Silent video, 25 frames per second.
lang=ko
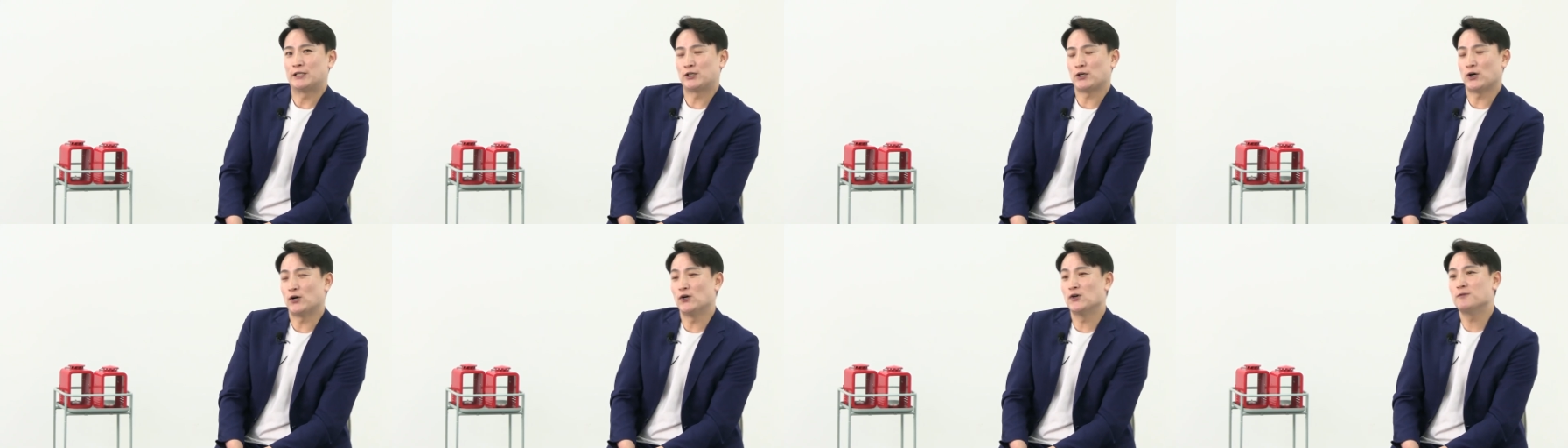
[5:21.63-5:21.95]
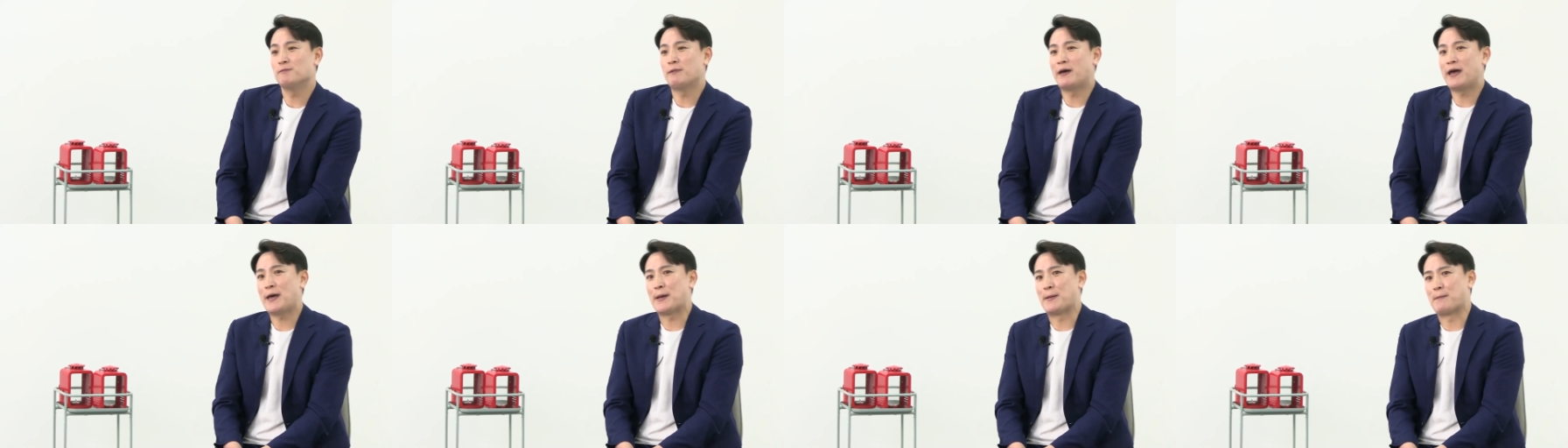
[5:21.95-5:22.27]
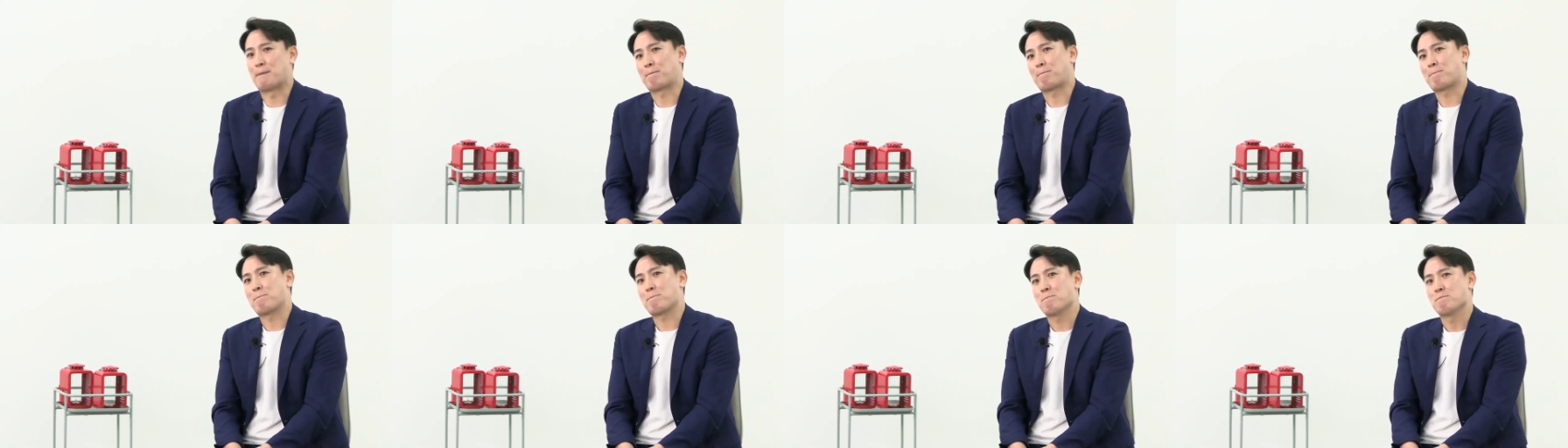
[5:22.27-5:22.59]

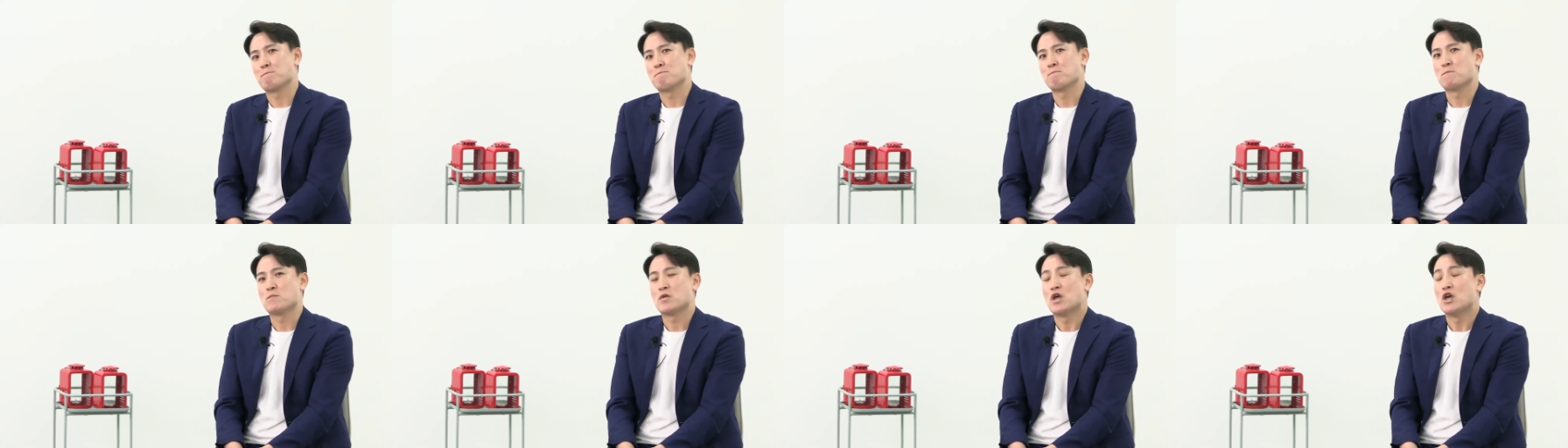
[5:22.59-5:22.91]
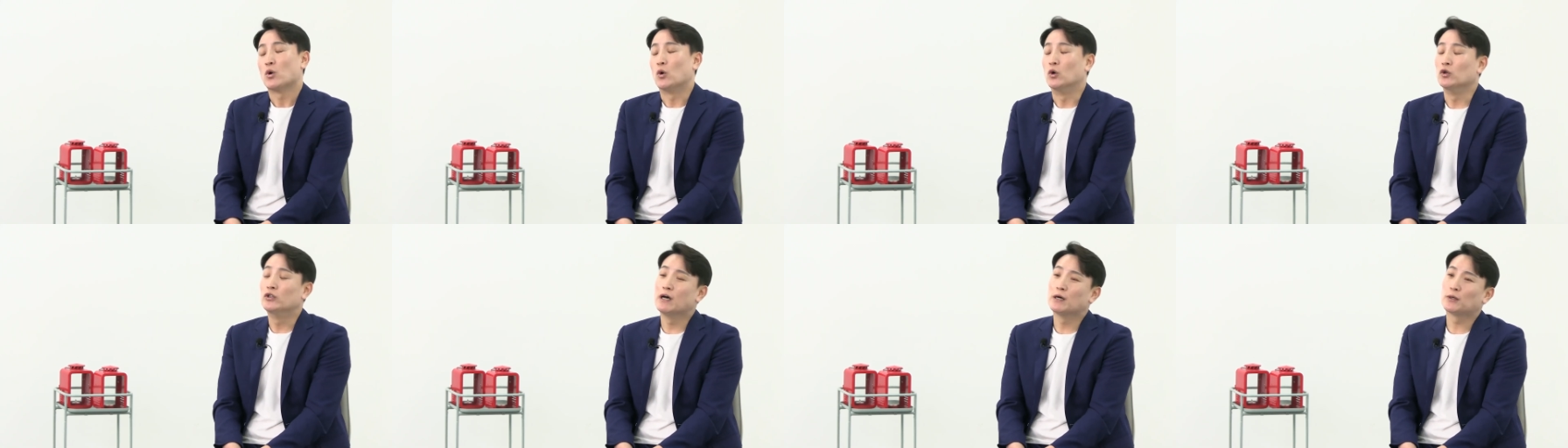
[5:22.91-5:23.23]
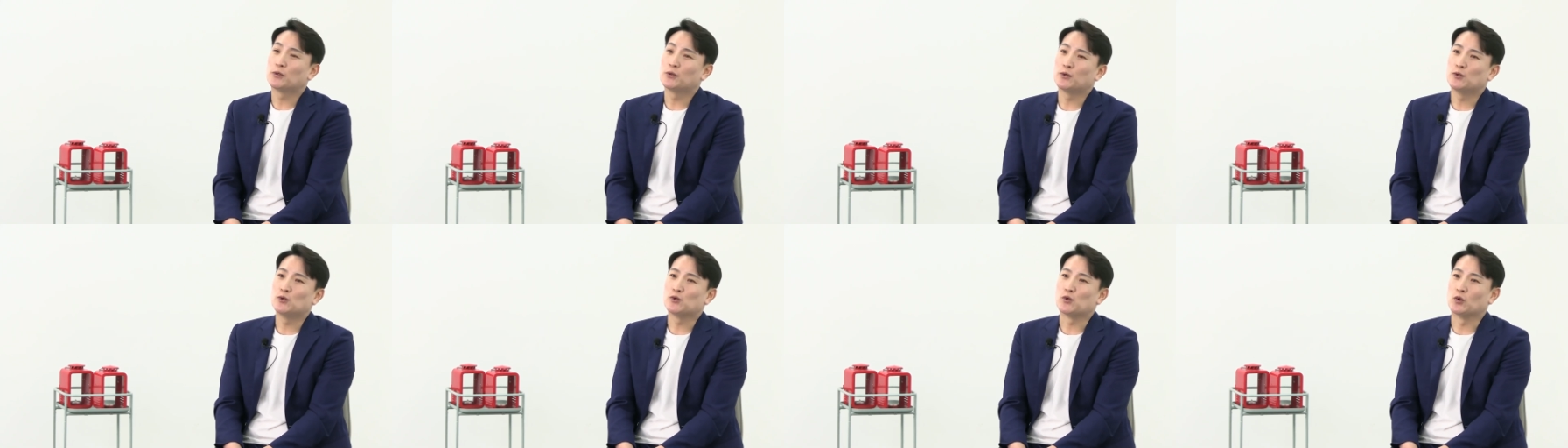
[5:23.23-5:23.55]
처음에
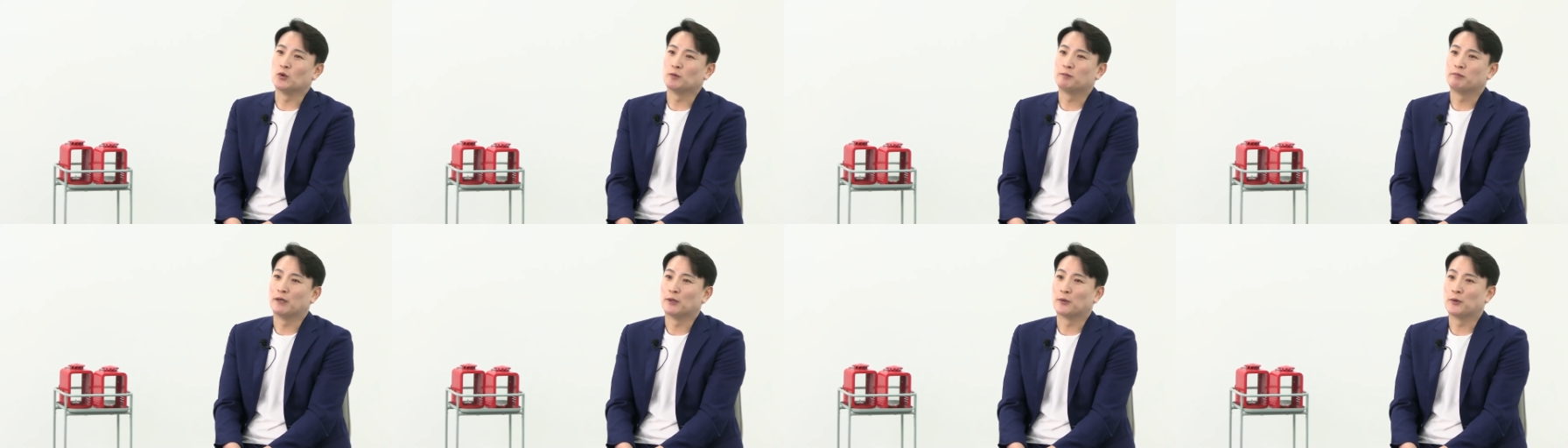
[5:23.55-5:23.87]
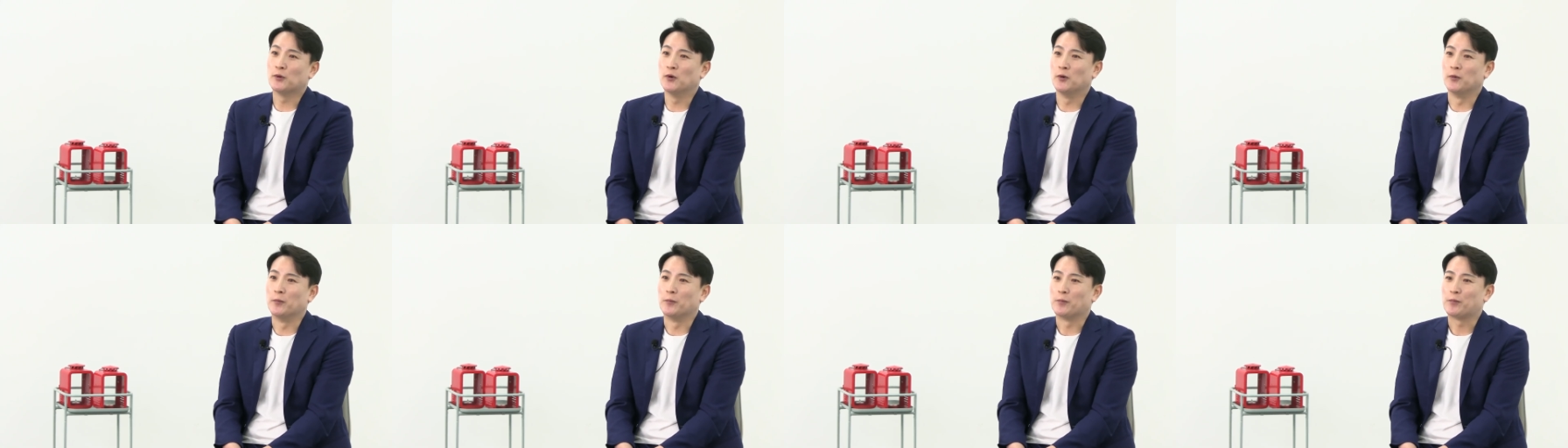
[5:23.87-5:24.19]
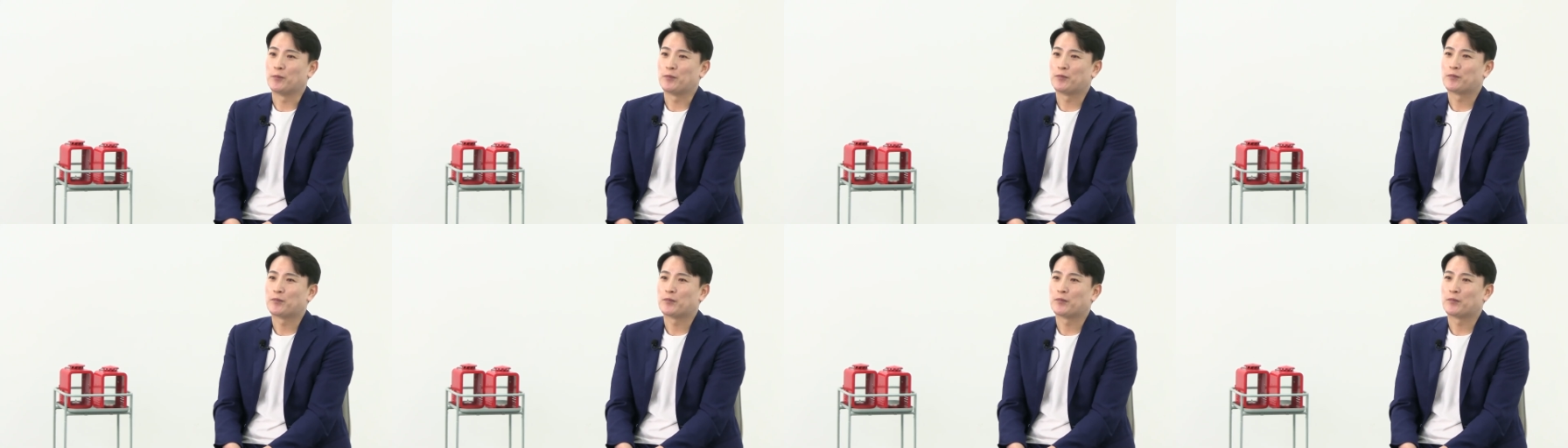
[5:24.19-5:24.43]
고등학교를 졸업하고